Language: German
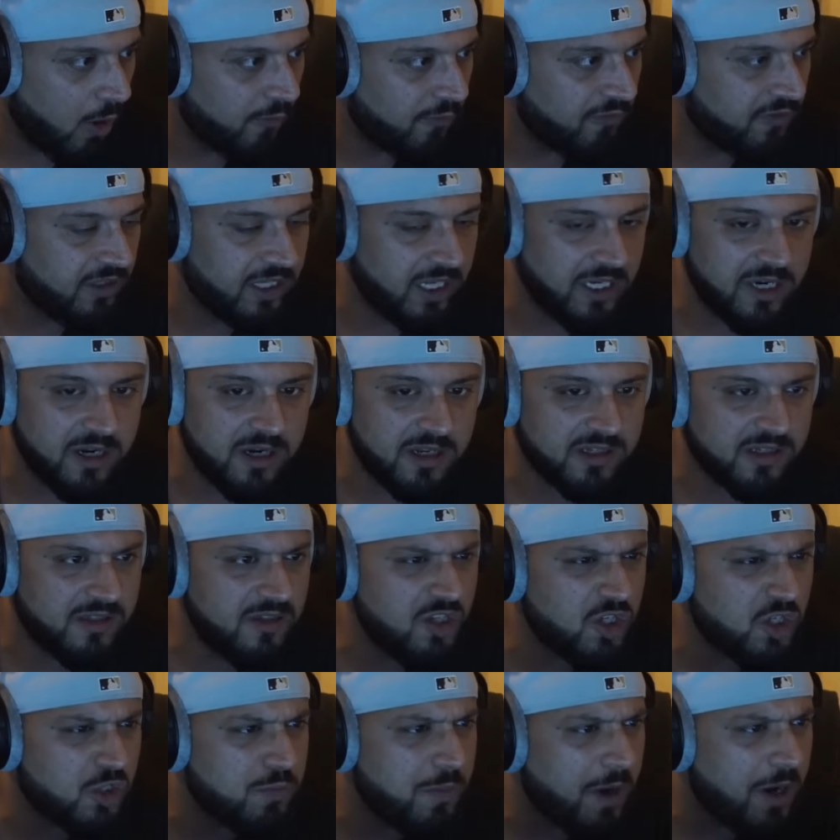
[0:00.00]
auf denen es
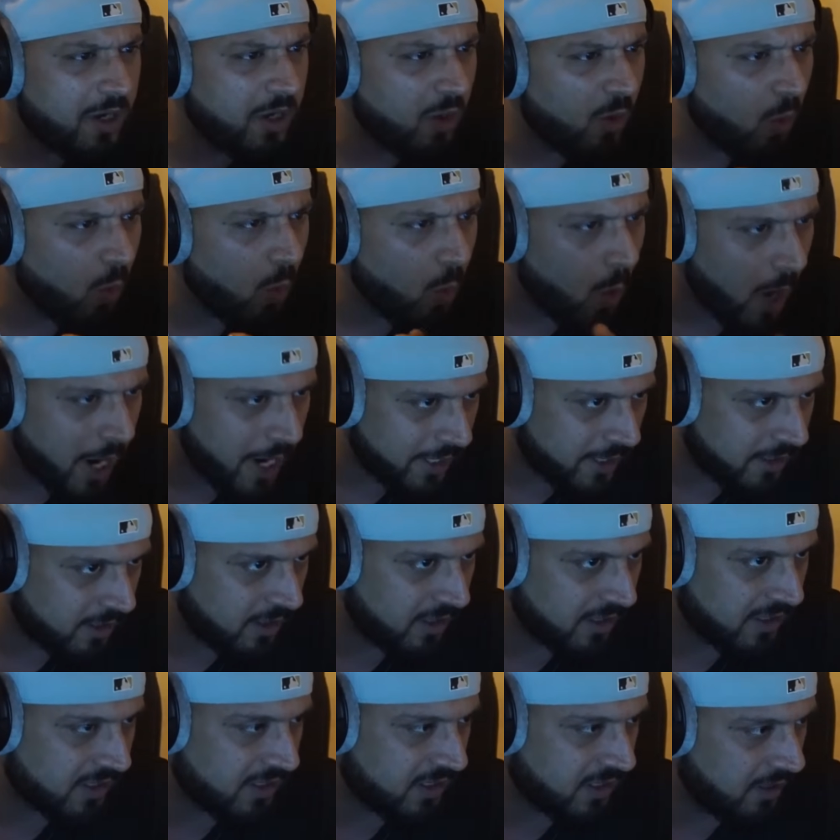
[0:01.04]
nicht mal eine
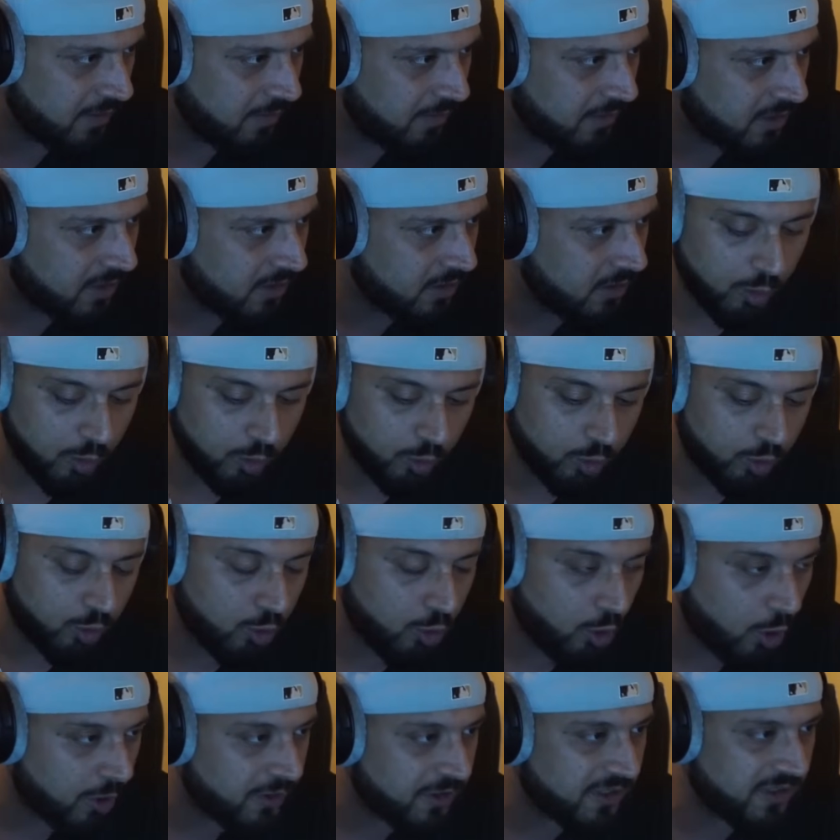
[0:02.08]
Whitelist gibt und
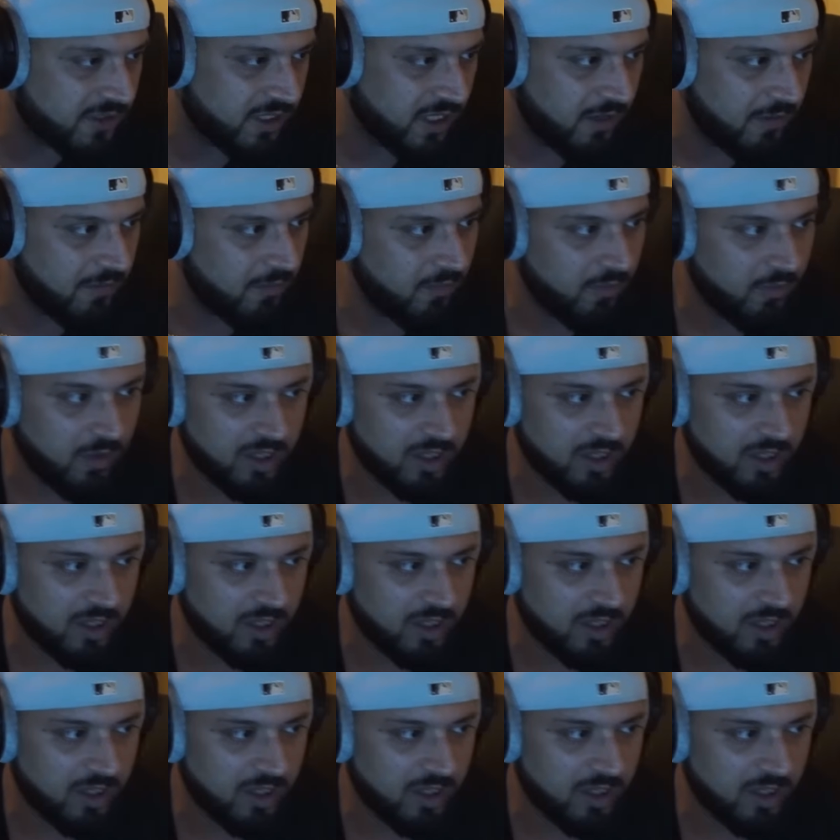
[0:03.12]
trotzdem